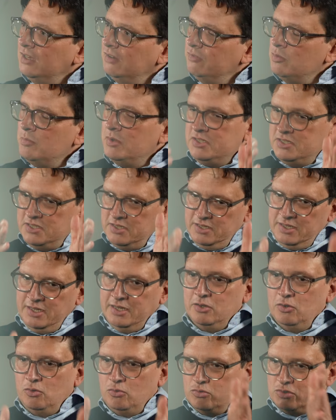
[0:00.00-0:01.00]
Mhm. Wenn man sich dann
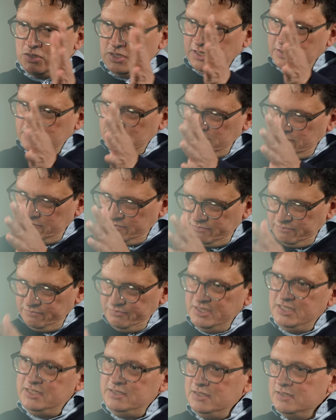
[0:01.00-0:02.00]
angeguckt hat,
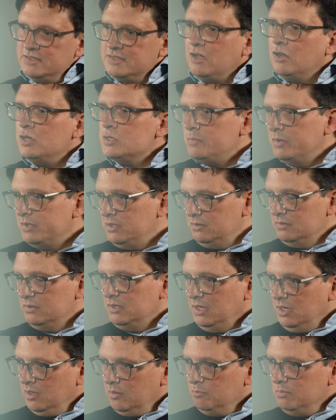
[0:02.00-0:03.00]
wie sieht es aus bei
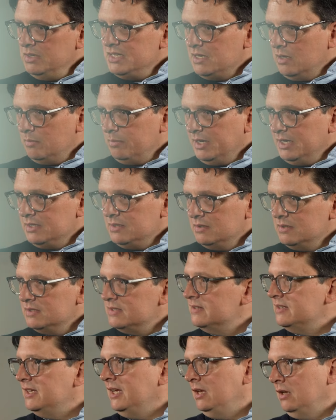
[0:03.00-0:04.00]
den Mitarbeitern,
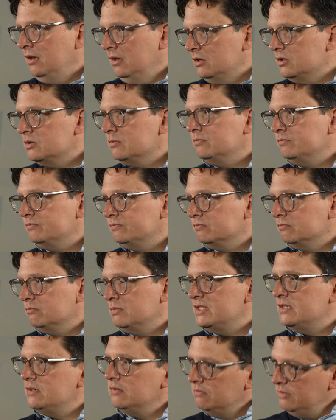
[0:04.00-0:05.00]
ist es ähnlich,
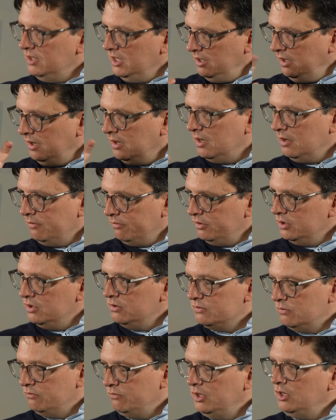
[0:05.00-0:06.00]
ein bisschen weniger, von
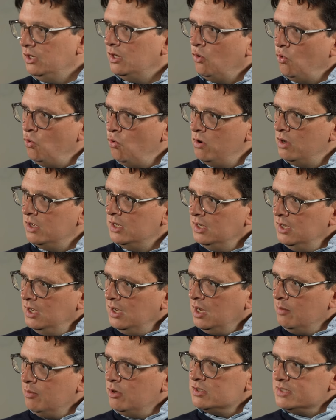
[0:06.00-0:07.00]
den, weniger hoch,
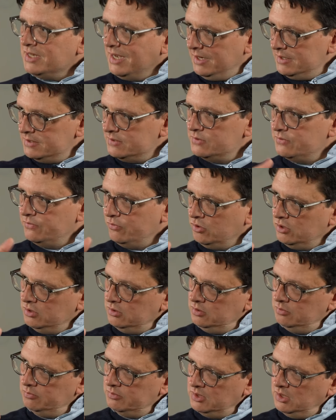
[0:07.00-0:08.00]
aber auch da ist es
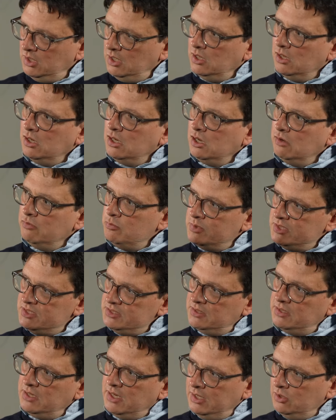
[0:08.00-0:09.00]
vorne. Und wenn man
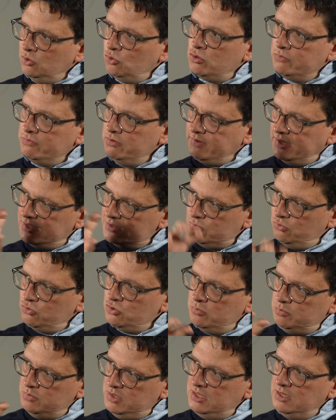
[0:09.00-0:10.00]
sich dann anguckt, wie weit
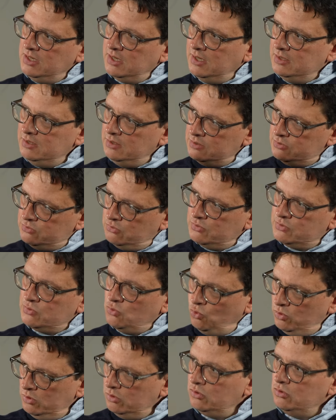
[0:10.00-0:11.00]
Social Media in den
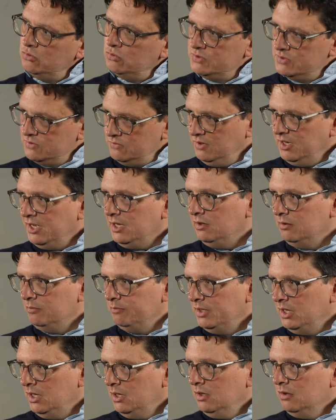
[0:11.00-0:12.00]
Institutionen genutzt
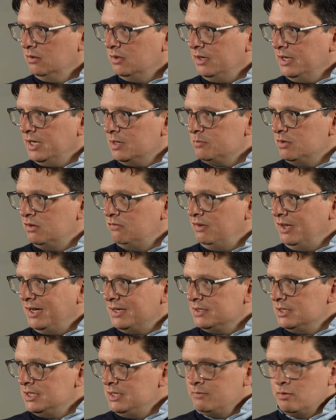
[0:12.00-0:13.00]
werden, dann hat man
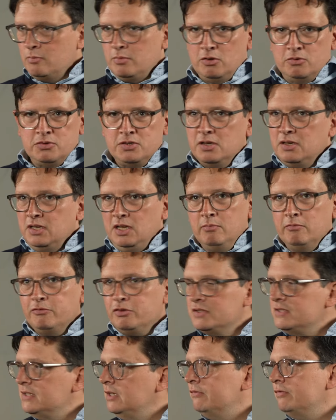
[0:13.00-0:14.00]
Werte, die man bei
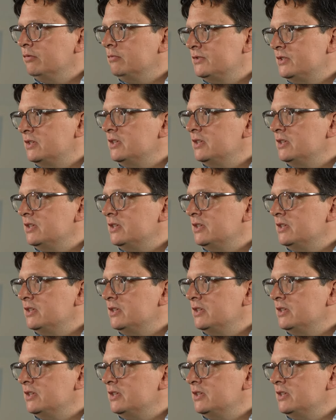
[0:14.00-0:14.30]
Unternehmen vor 10,